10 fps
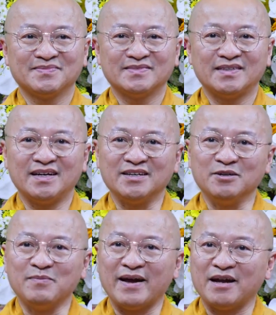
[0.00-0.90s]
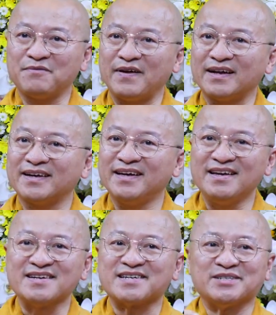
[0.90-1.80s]
Thì người mẹ phải
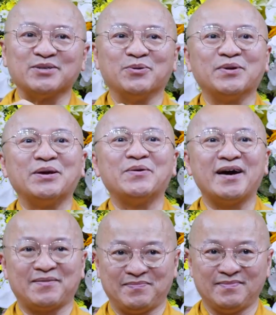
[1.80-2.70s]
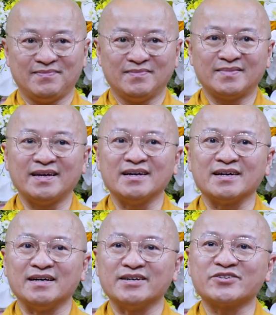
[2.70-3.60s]
kiên cử đủ điều hết, kiên
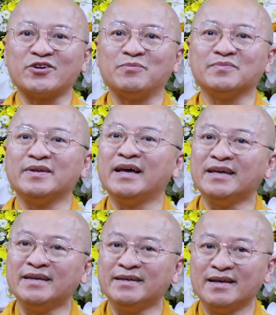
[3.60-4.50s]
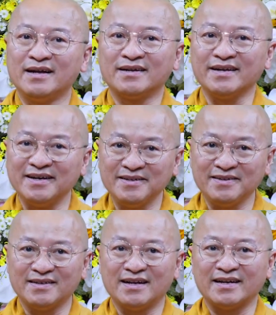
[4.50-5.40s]
cử trong đi, đứng,
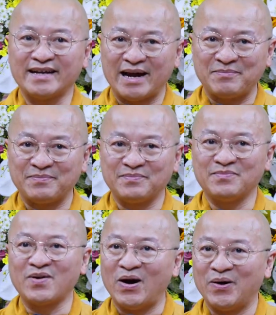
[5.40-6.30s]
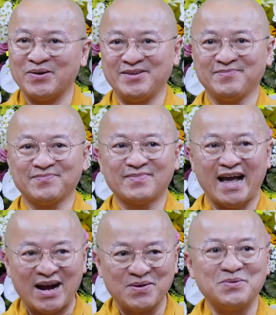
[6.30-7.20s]
nằm, ngồi,
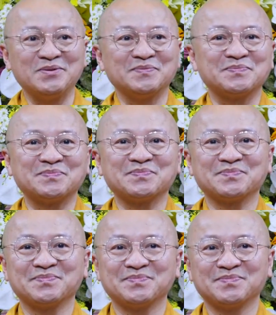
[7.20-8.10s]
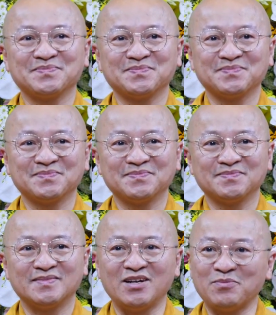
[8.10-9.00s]
ăn uống.
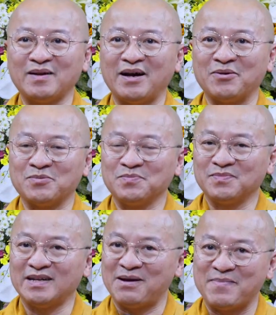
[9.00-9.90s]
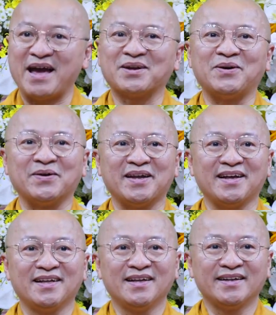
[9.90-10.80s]
Đến lúc nào làm mẹ rồi đó,
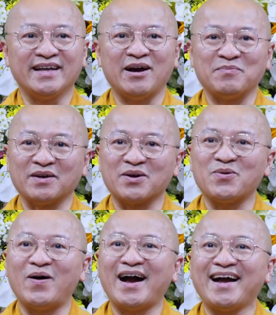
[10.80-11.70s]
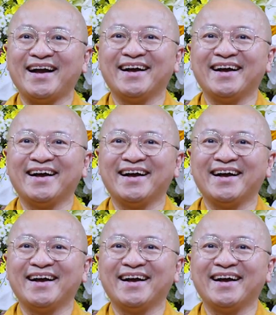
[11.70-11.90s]
đi học những cái khóa